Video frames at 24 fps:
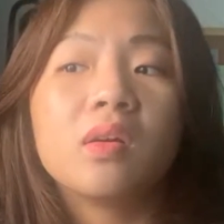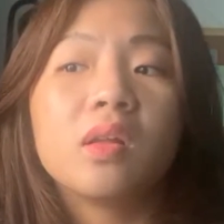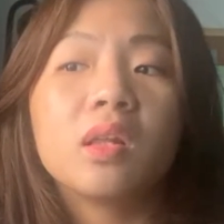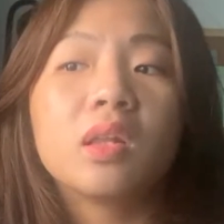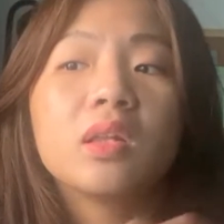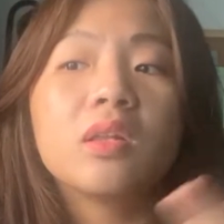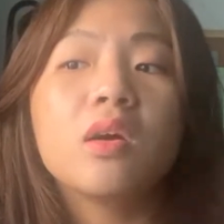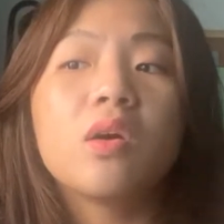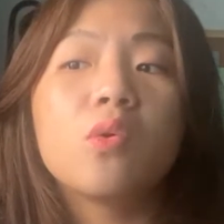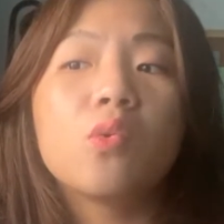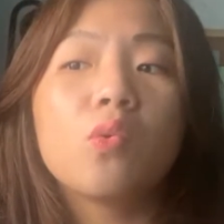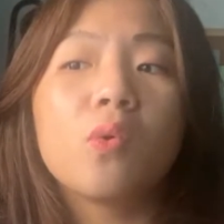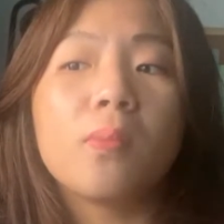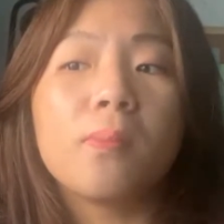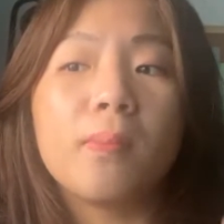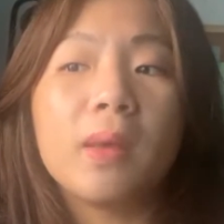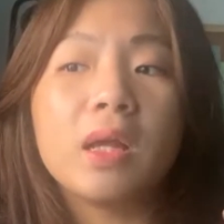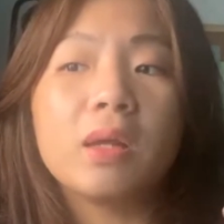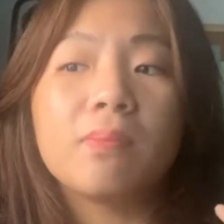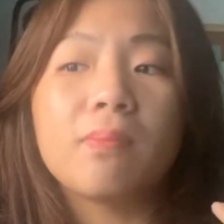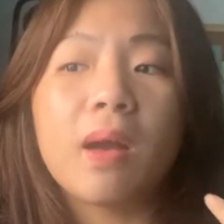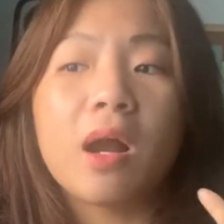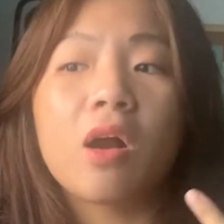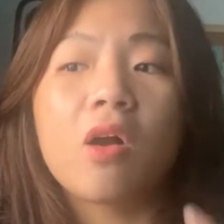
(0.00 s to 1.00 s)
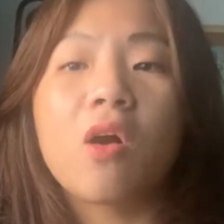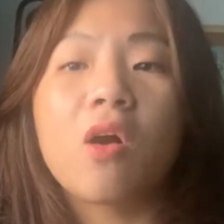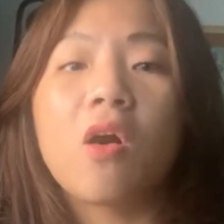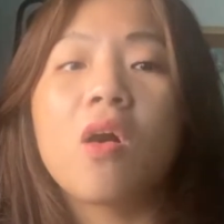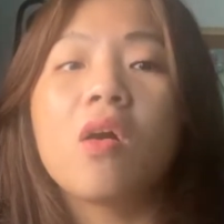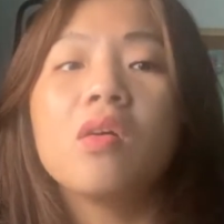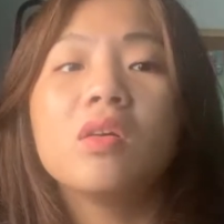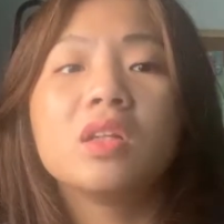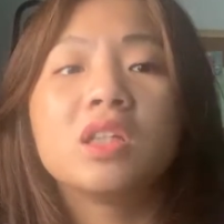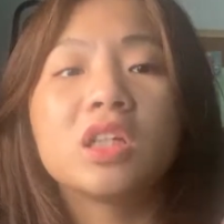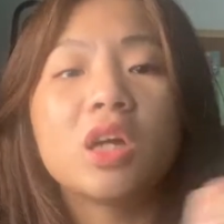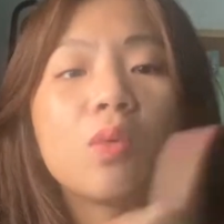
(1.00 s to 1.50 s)
xương của mình mà có
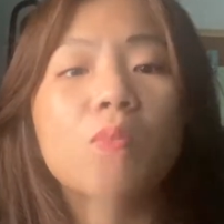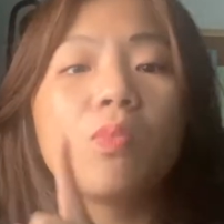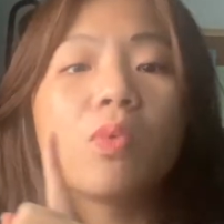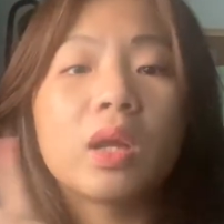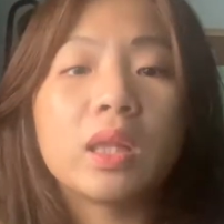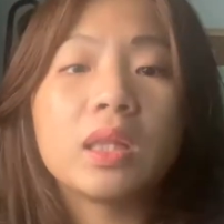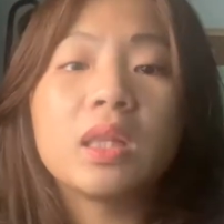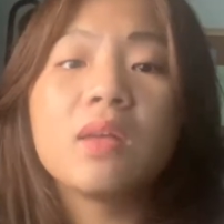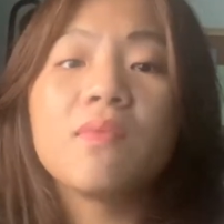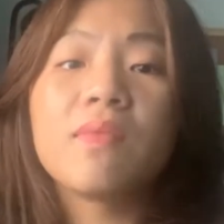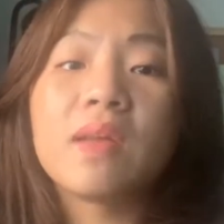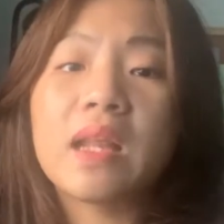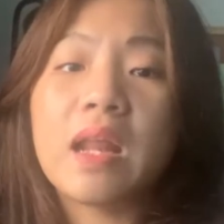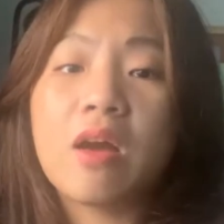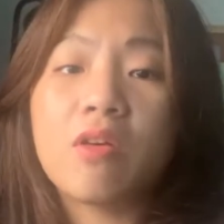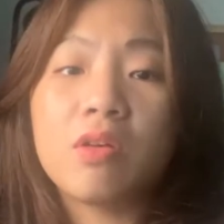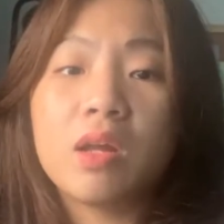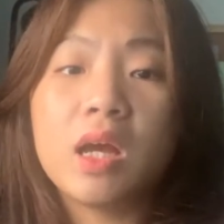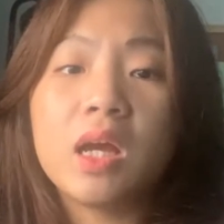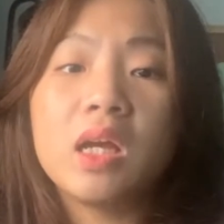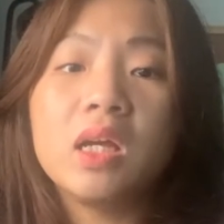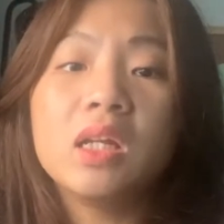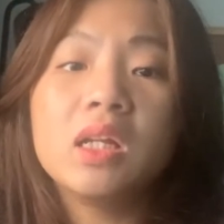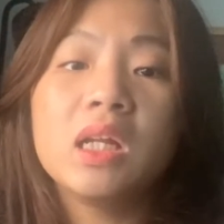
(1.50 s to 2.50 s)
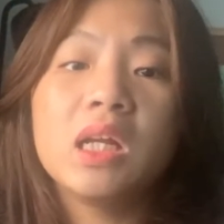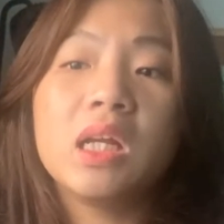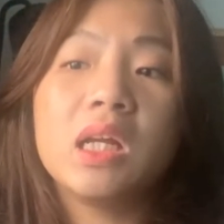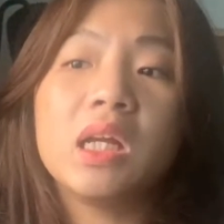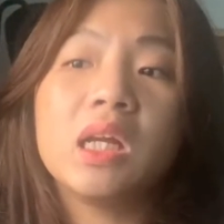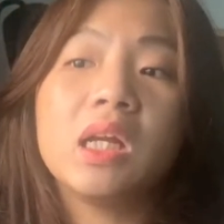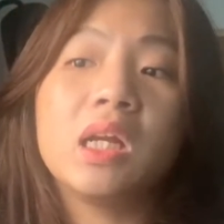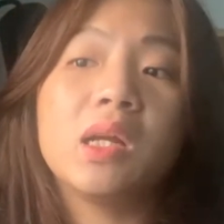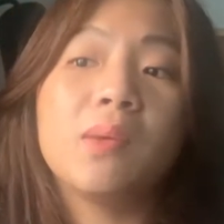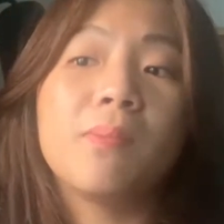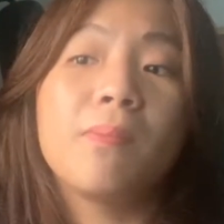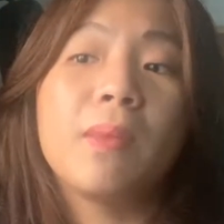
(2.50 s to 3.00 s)
ở trong cái sinh vật nào đấy
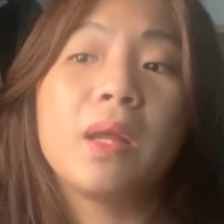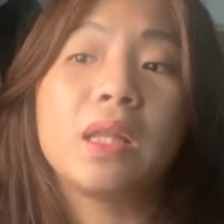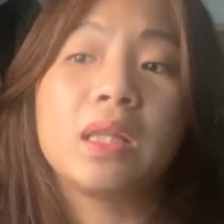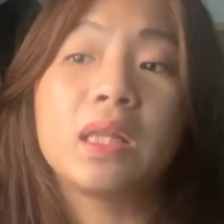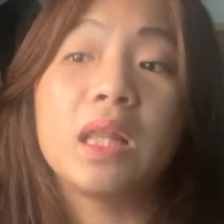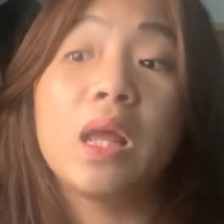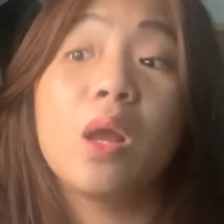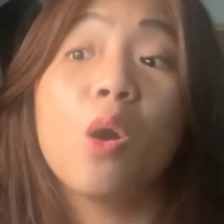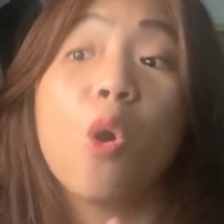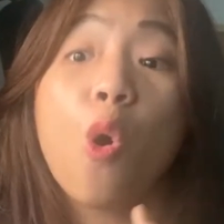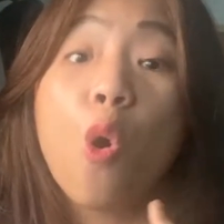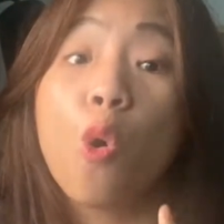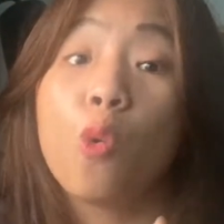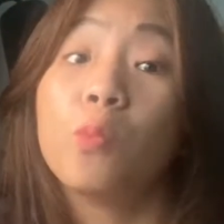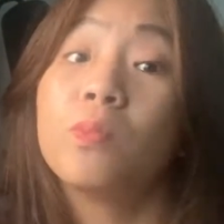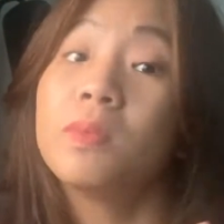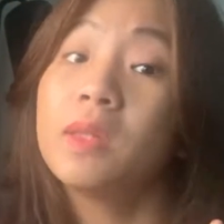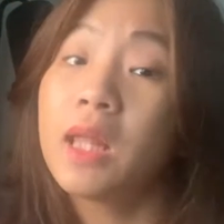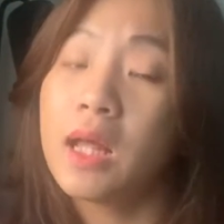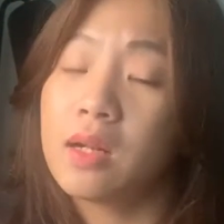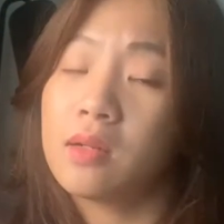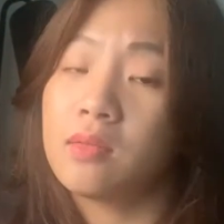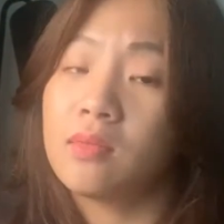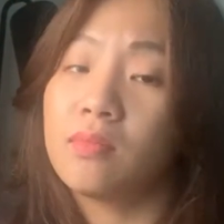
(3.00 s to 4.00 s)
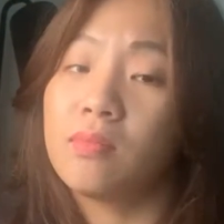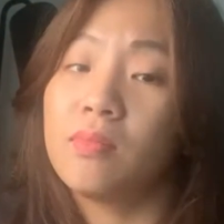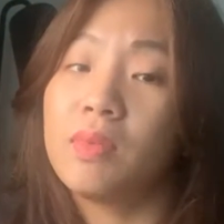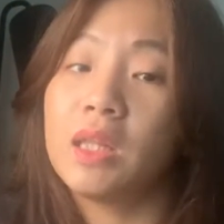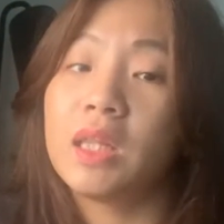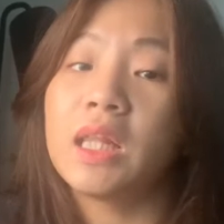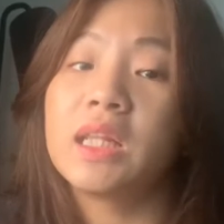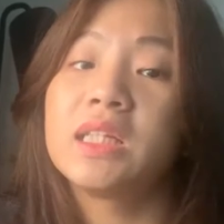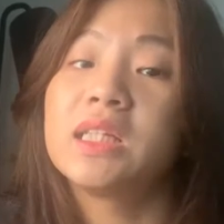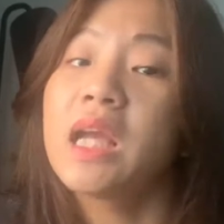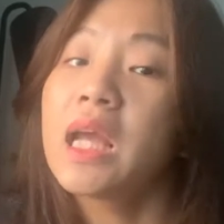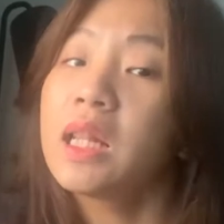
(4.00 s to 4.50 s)
thì mình sẽ ốm dần mình
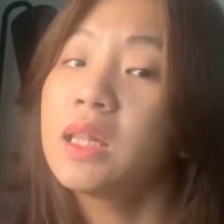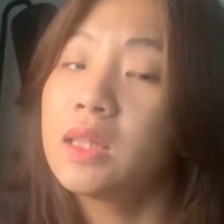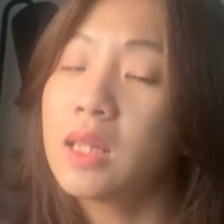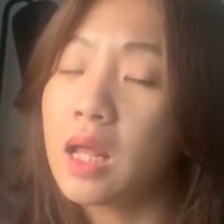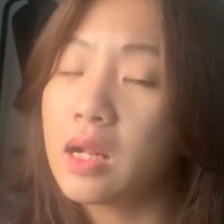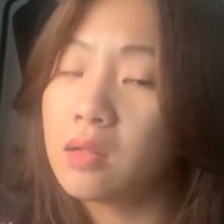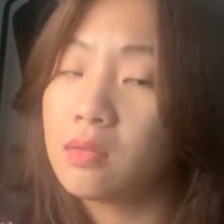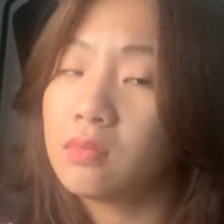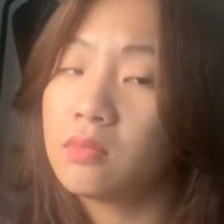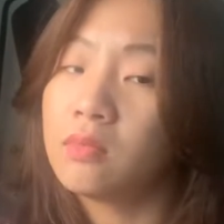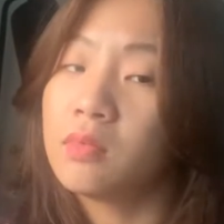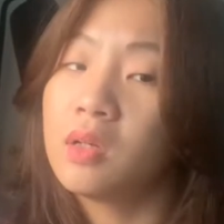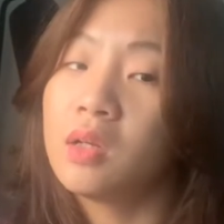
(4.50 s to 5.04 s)
sẽ chết dần